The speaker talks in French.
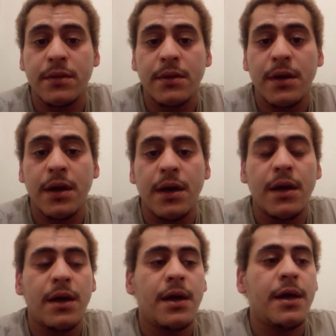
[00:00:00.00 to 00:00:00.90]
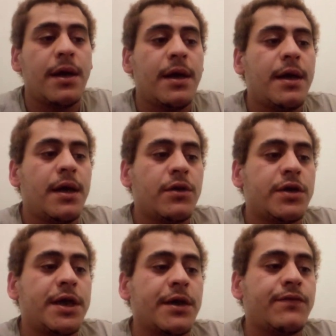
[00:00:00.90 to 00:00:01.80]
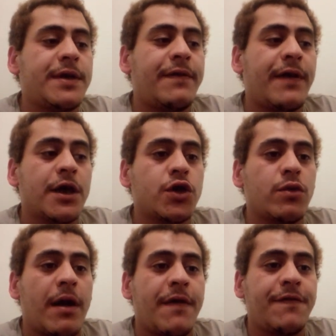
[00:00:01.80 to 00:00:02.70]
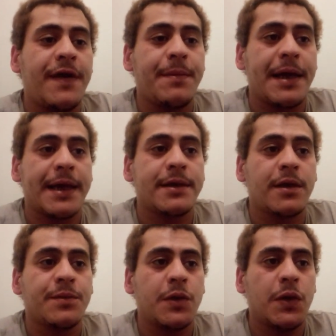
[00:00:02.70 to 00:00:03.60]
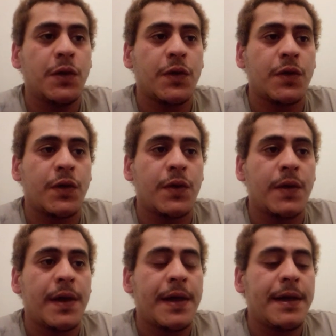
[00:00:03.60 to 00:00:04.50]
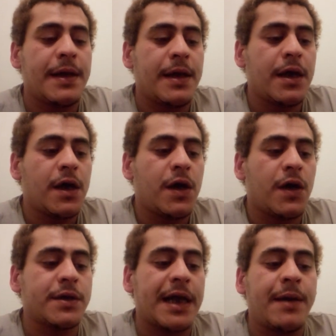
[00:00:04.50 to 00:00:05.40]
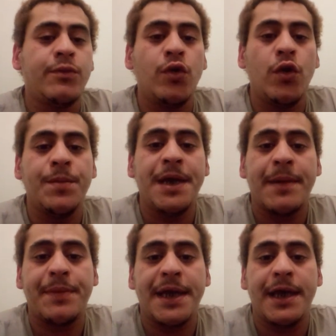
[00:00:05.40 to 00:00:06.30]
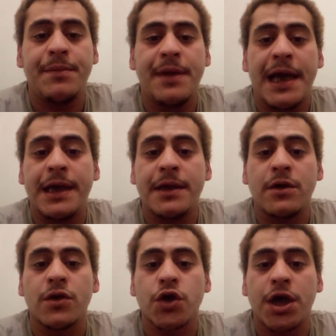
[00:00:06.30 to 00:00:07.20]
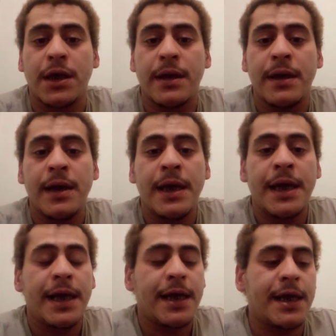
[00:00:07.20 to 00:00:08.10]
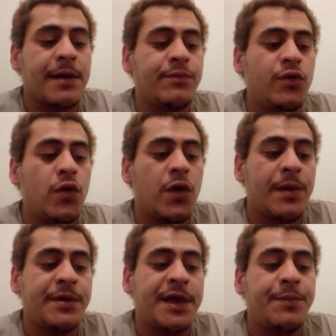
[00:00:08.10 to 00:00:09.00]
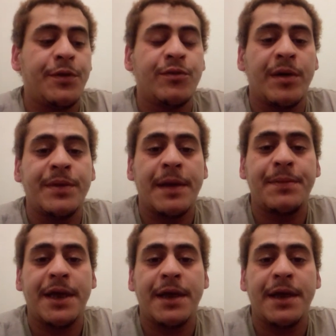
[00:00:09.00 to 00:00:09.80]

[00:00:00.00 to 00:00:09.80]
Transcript: Vous avez un choix à faire, par exemple, euh, entre un boulot bien payé mais à l'étranger et un boulot un petit peu moins bien payé mais proche de votre famille.